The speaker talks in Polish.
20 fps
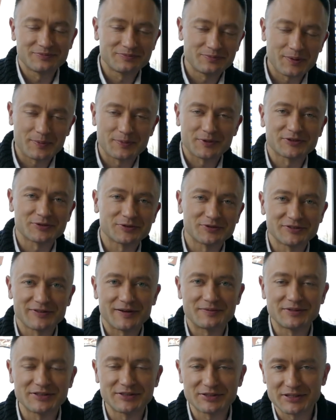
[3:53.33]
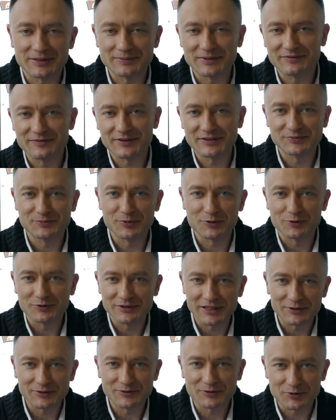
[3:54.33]
y, po prostu z wami gdzieś tam na Facebooku,
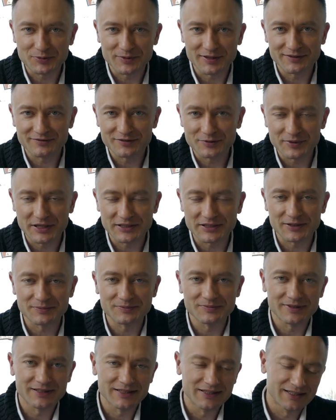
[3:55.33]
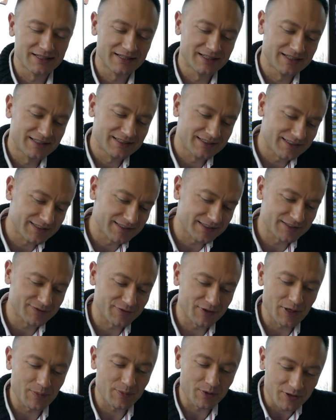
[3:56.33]
na YouTubie wymieniam
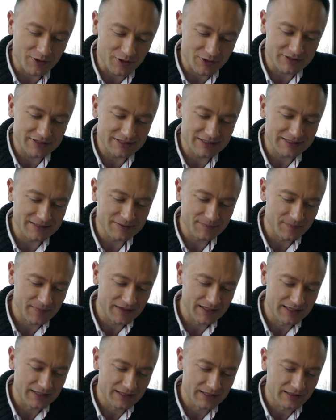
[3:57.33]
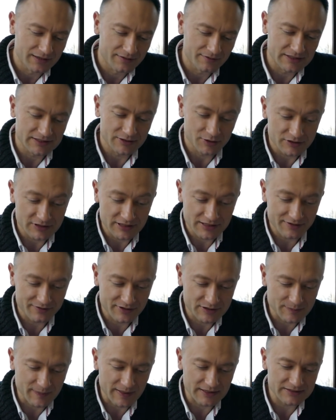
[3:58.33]
swoje poglądy. Więc chodzę
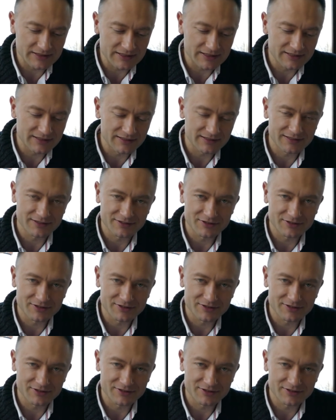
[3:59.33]
niewyspany,